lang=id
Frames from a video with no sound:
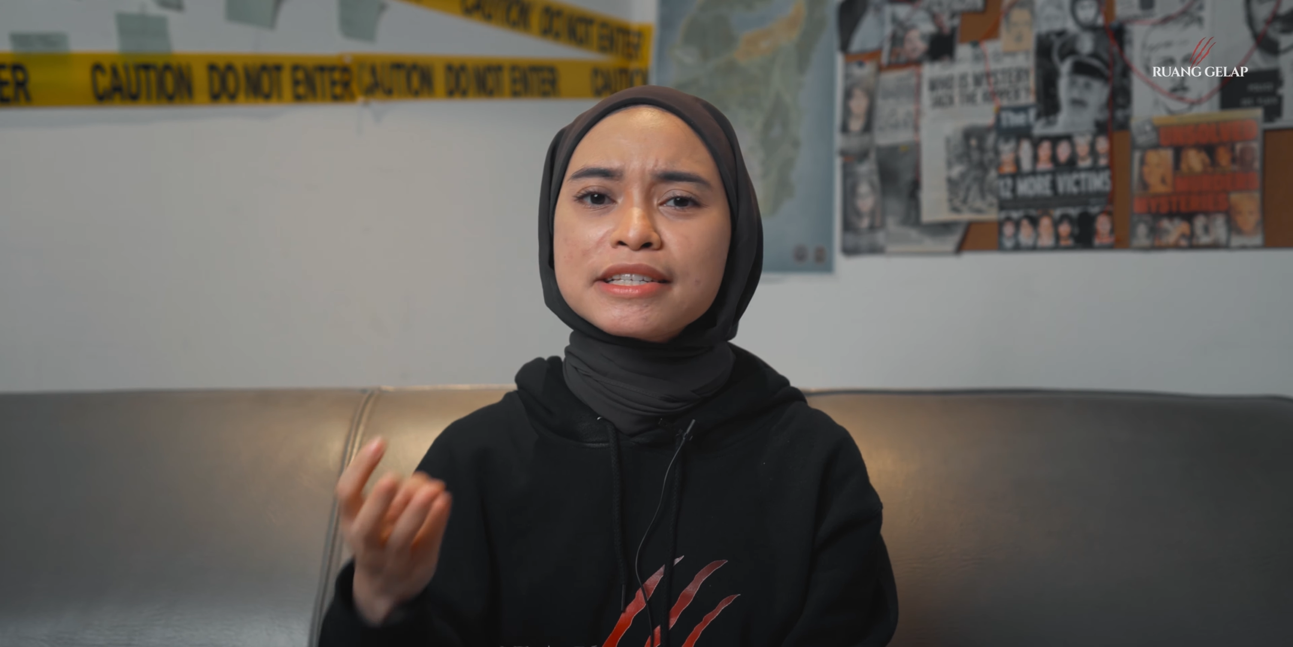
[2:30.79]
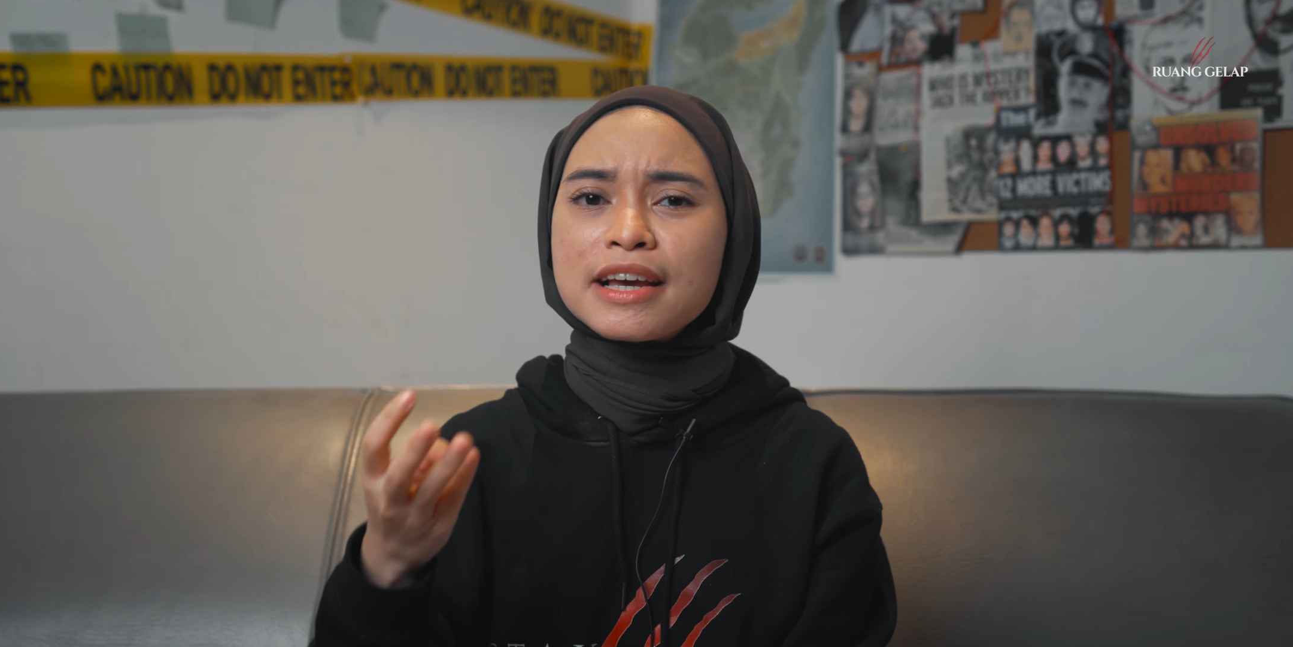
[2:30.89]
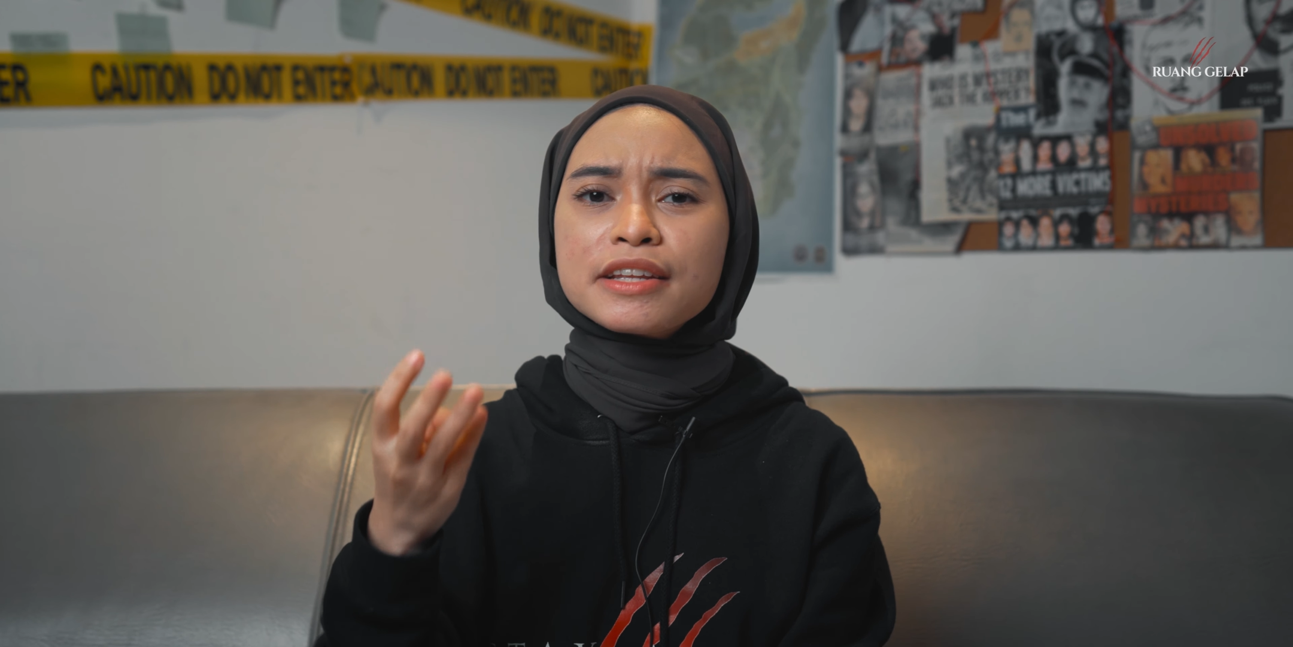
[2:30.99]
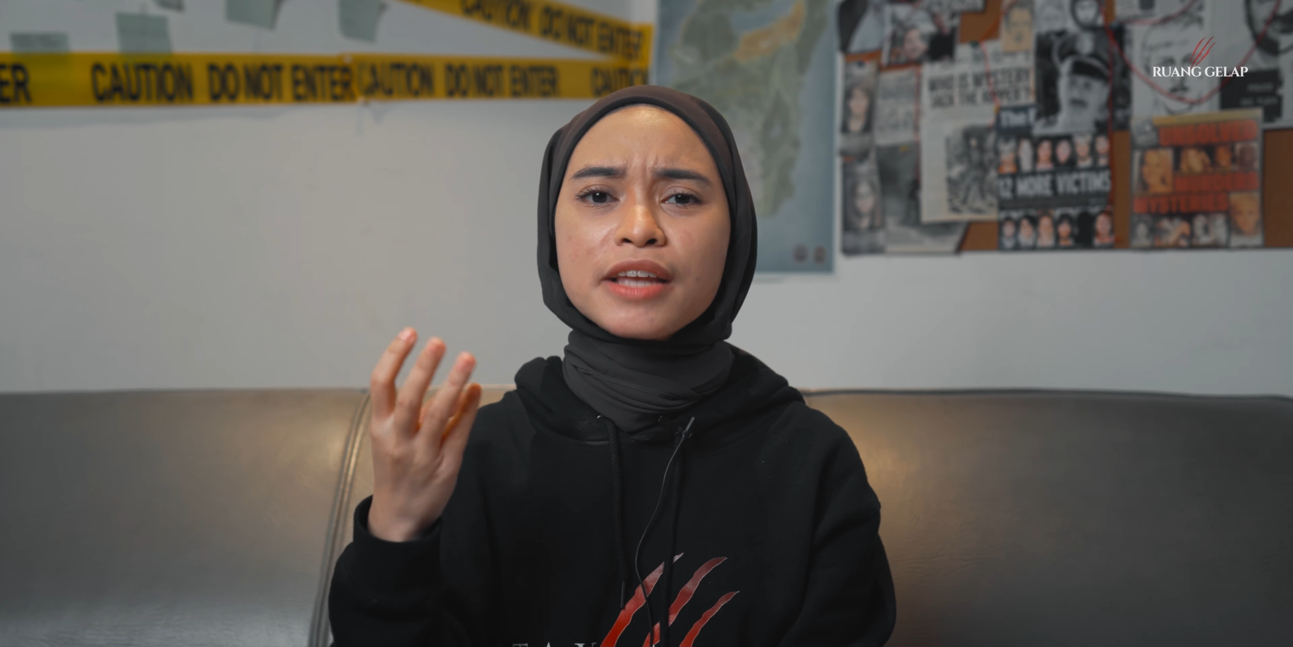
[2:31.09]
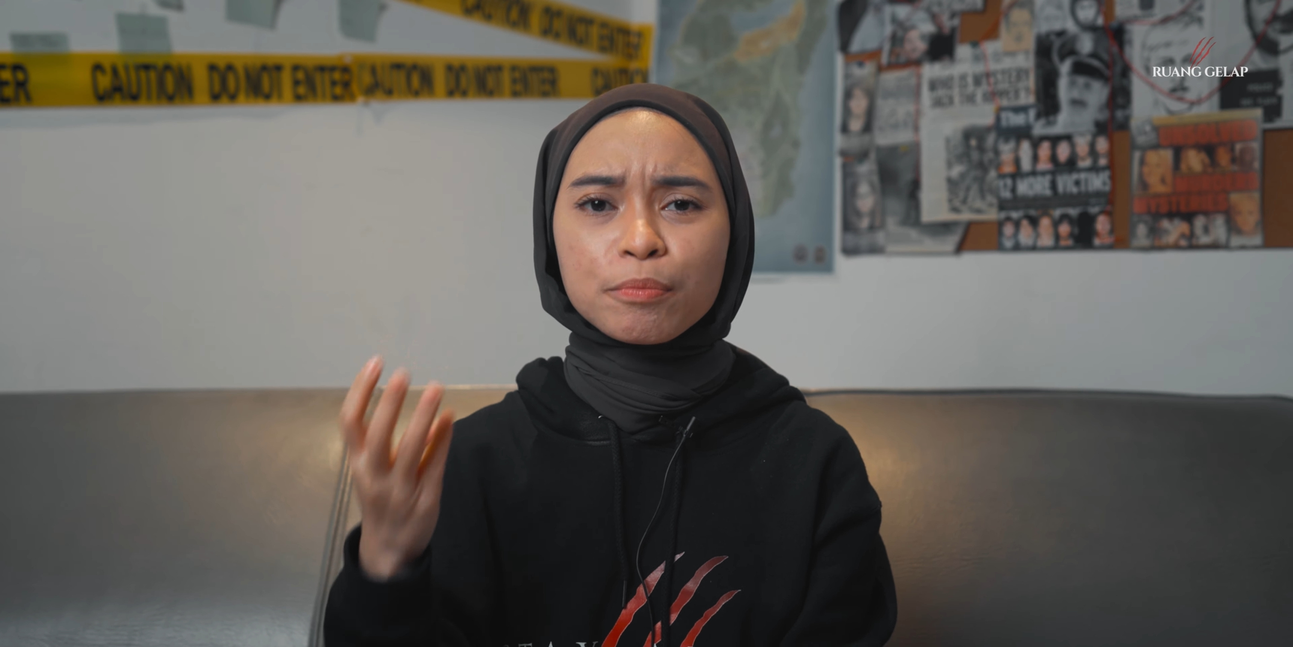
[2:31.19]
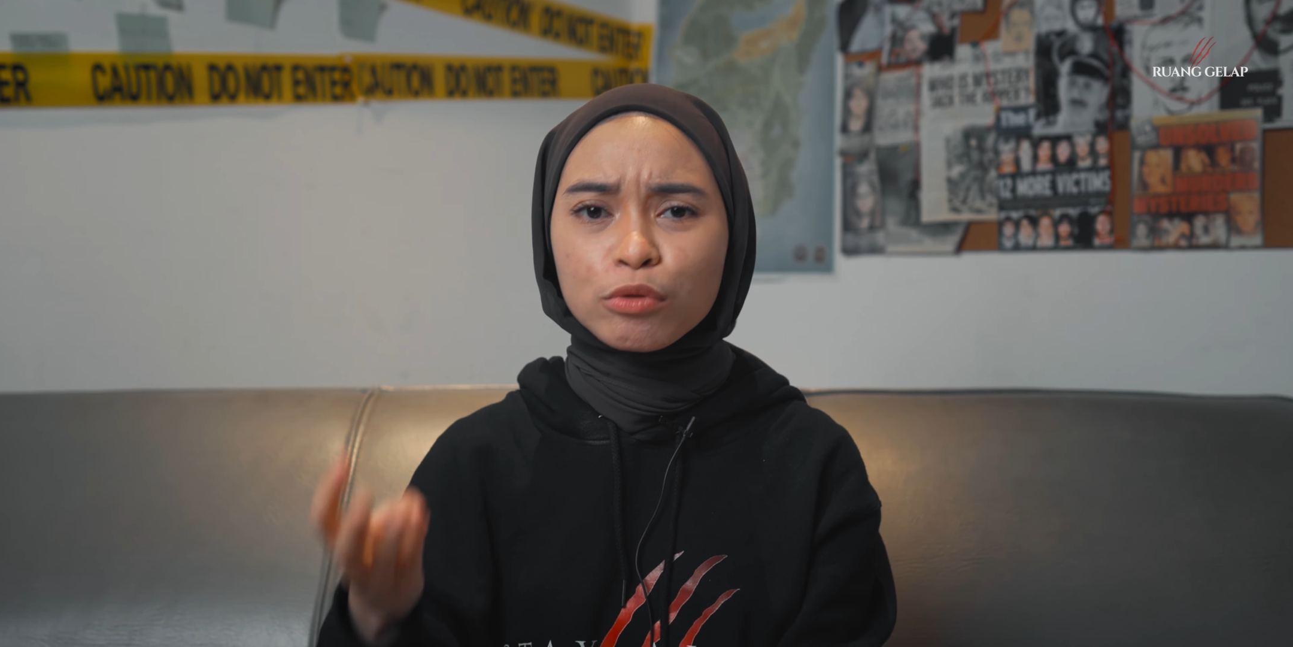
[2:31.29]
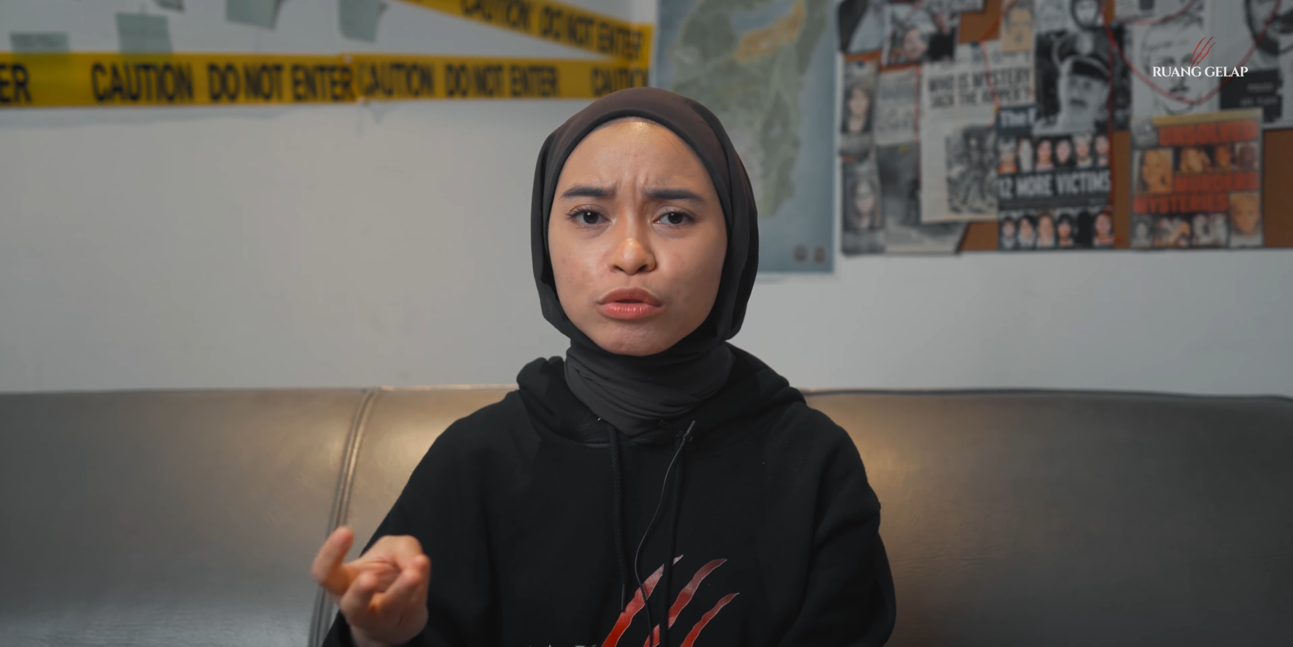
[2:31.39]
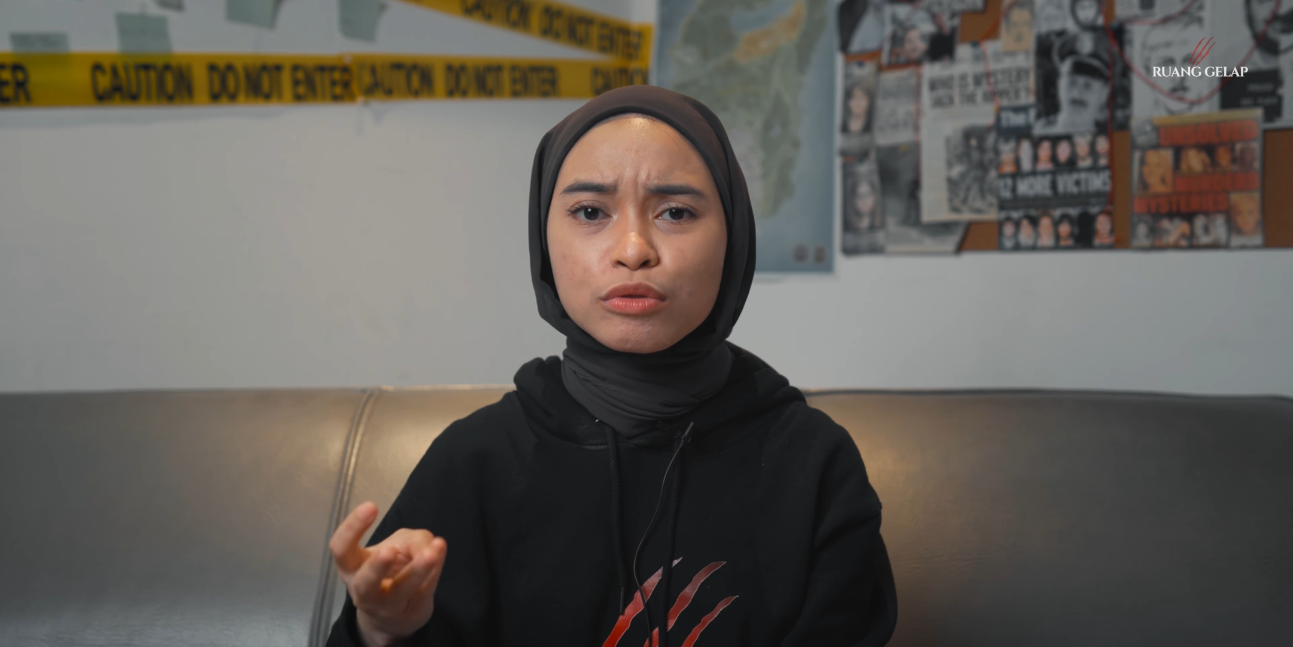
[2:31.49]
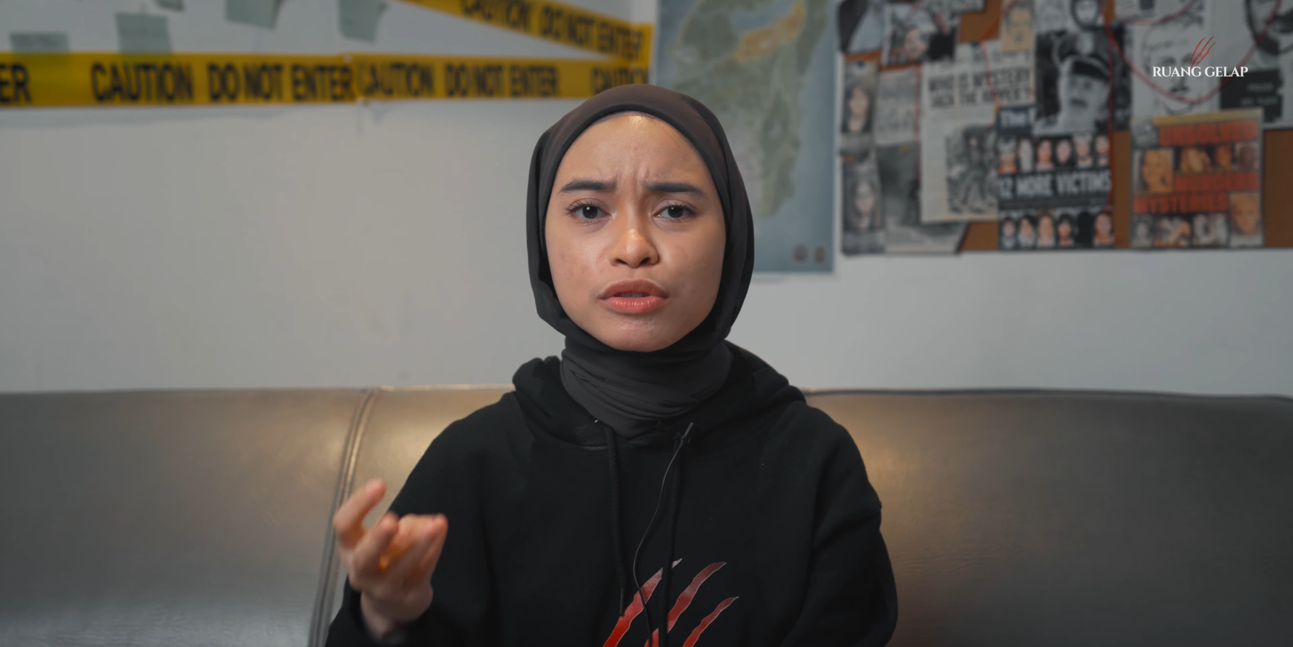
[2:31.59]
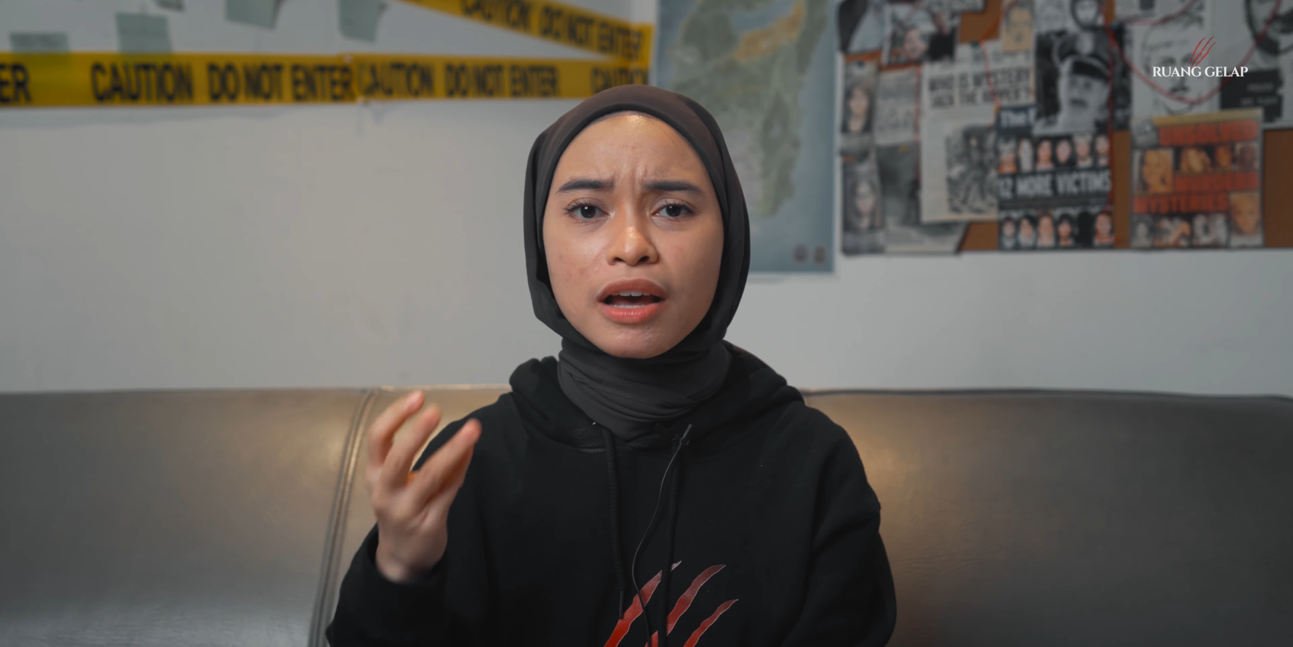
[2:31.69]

jarinya putus